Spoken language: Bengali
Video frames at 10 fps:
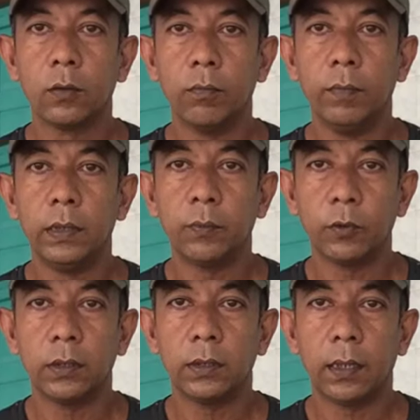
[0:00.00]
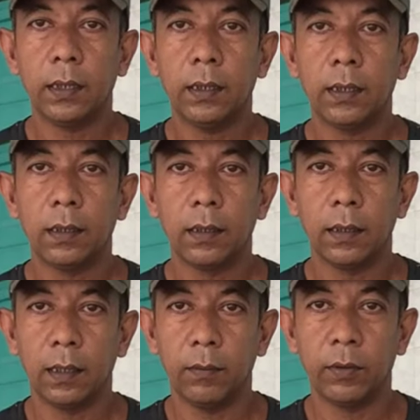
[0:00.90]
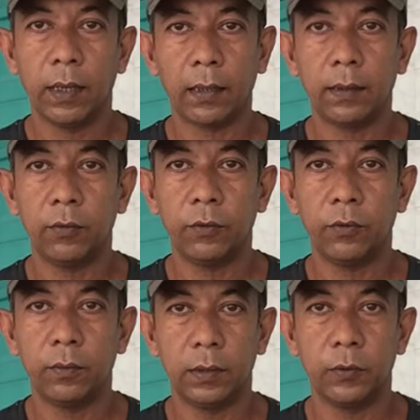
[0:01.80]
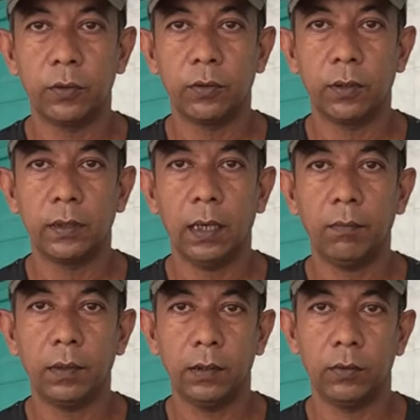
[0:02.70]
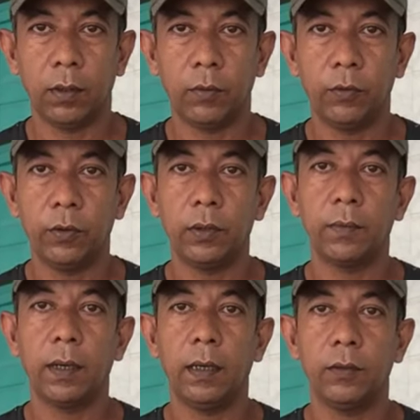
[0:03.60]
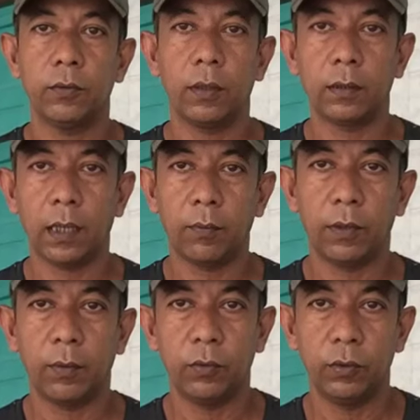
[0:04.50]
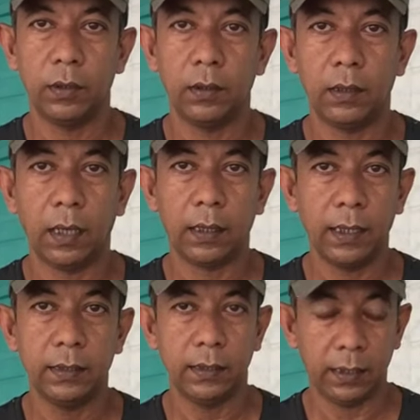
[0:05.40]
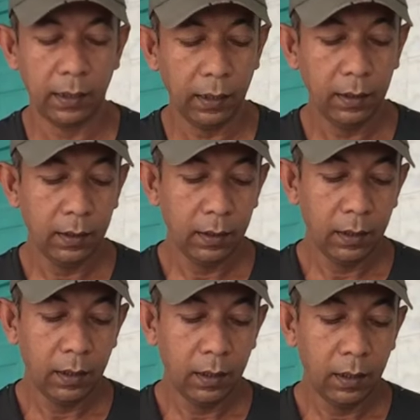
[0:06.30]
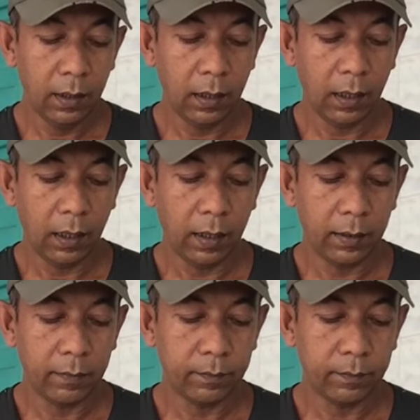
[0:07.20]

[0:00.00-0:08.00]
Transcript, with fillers: চব্বিশ পঁচিশ তারিখ এর ভিতরে একদিন ডিপোজিট করেছিলাম কিন্তু আমি উইন হতে পারিনি সুতরাং তারপরে আমি দুই তিন দিন আর খেলছি না এটা আর